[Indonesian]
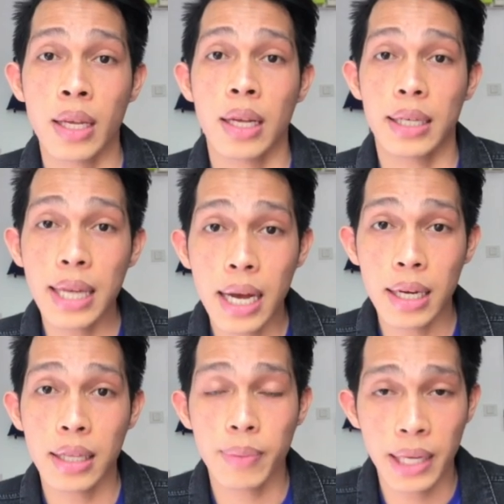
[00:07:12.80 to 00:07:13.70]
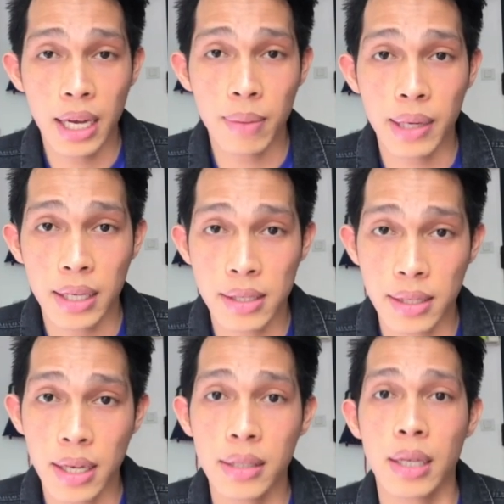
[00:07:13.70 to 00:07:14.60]
Dan nanti mereka akan makan
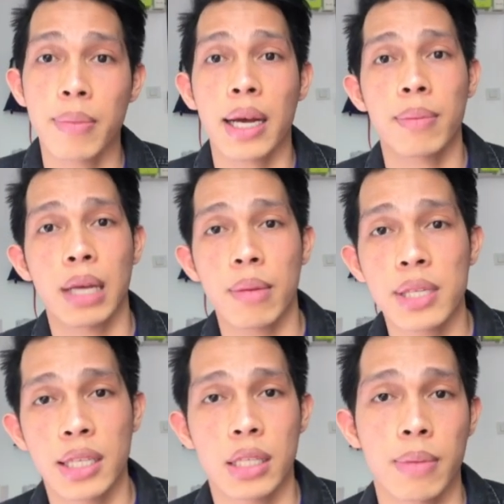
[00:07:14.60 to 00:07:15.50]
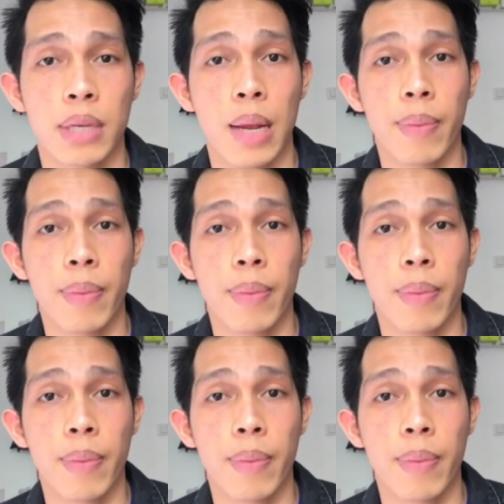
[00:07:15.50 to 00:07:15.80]
siang dan makan malam sekitar jam 8.